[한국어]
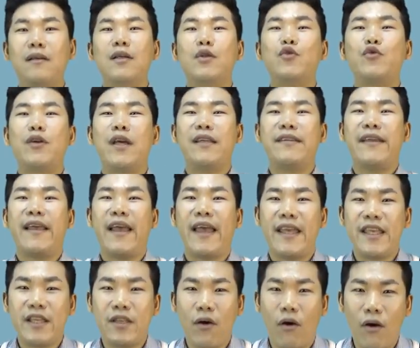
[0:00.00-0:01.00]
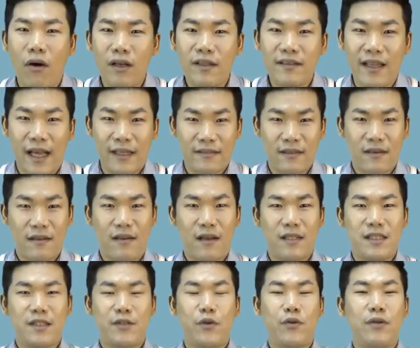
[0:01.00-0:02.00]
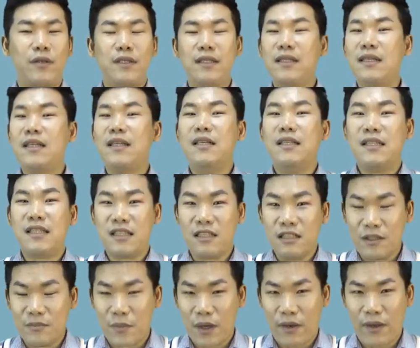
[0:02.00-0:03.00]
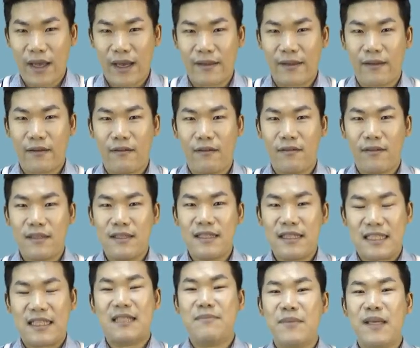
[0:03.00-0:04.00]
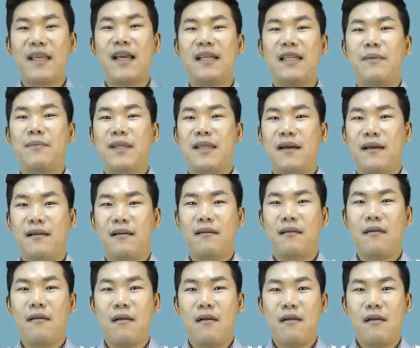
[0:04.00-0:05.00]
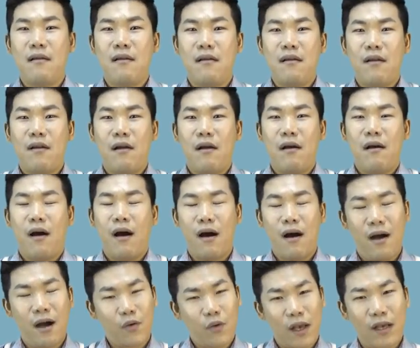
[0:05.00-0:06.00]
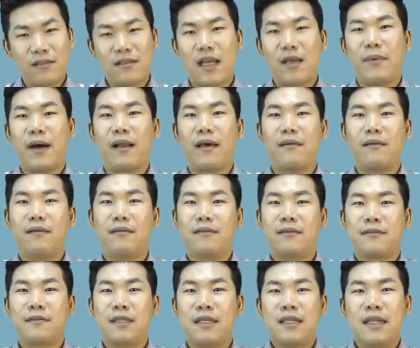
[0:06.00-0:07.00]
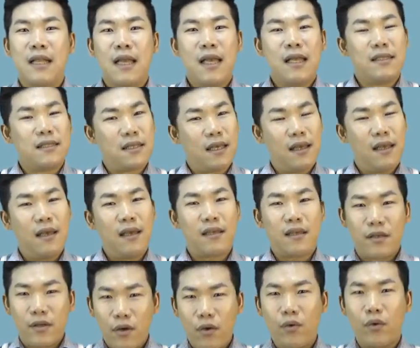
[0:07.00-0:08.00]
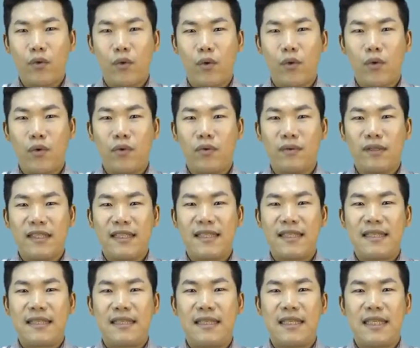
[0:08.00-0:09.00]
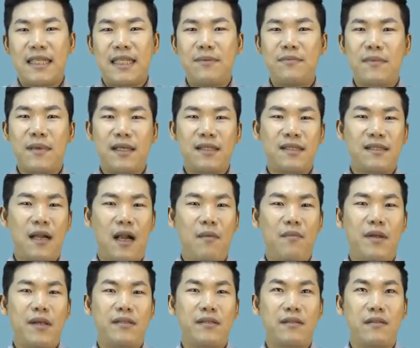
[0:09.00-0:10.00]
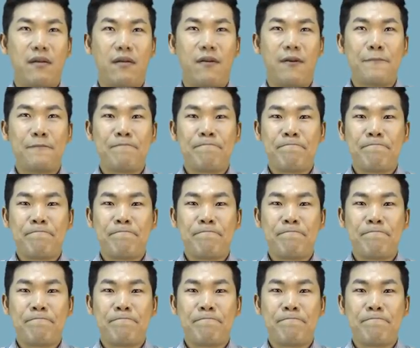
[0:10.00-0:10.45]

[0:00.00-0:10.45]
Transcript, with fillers: 최대 15가지 서류를 증명해야 돼요. 증명해야 됩니다. 아, 굉장히 많아요. 제 기억으로 지금까지 살면서